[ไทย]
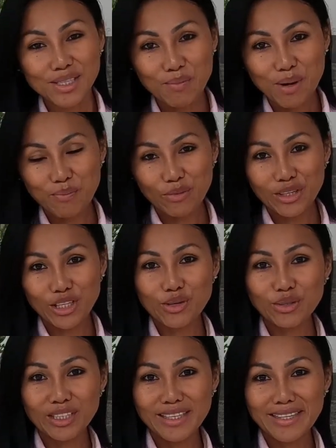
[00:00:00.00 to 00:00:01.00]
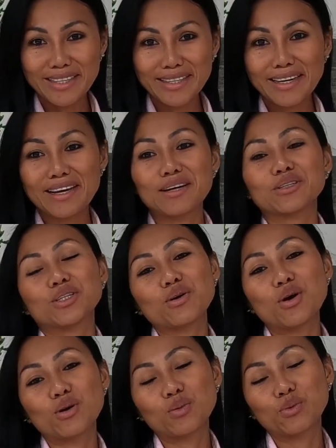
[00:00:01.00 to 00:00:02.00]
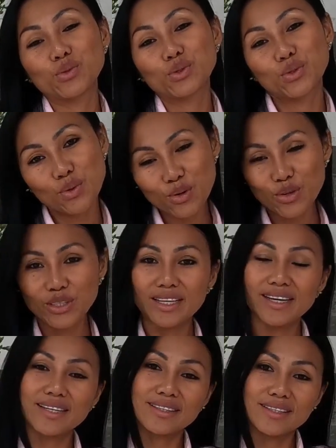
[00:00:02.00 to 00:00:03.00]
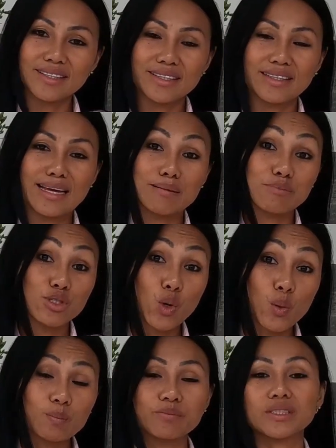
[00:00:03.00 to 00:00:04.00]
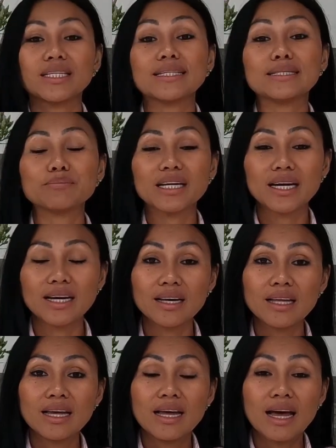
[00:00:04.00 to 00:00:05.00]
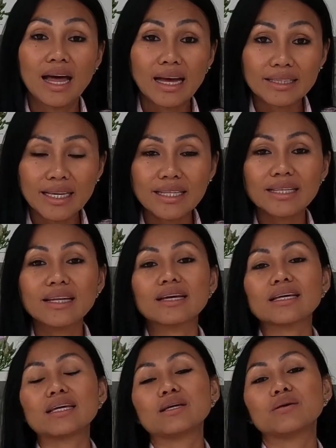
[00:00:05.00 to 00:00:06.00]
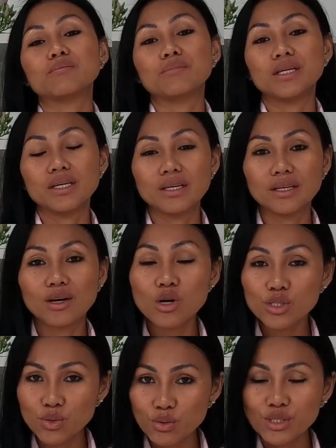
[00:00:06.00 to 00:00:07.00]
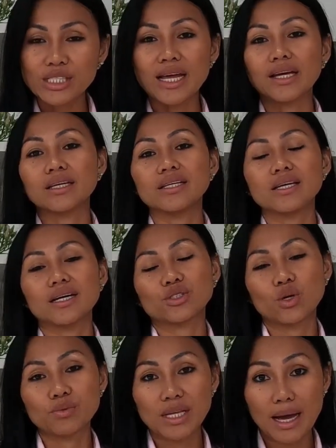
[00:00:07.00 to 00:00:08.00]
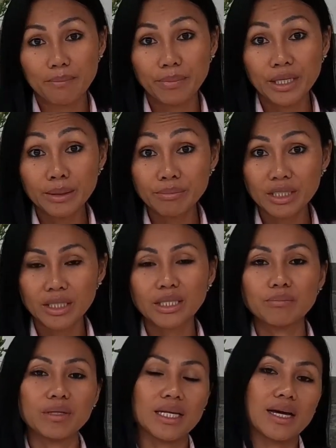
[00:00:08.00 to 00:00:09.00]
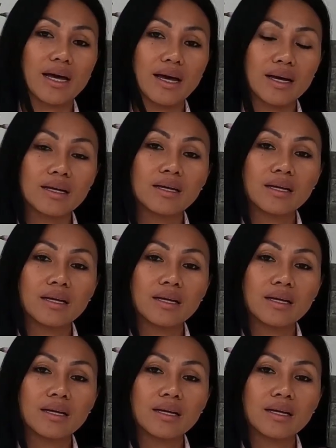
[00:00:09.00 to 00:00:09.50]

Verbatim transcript: สำหรับวิดีโอนี้นะคะก็ต้องขอขอบคุณทุกคนนะคะที่ติดตามชมอย่าลืมนะคะหากท่านใดมีข้อสงสัยอยากสอบถามเพิ่มเติมนะคะ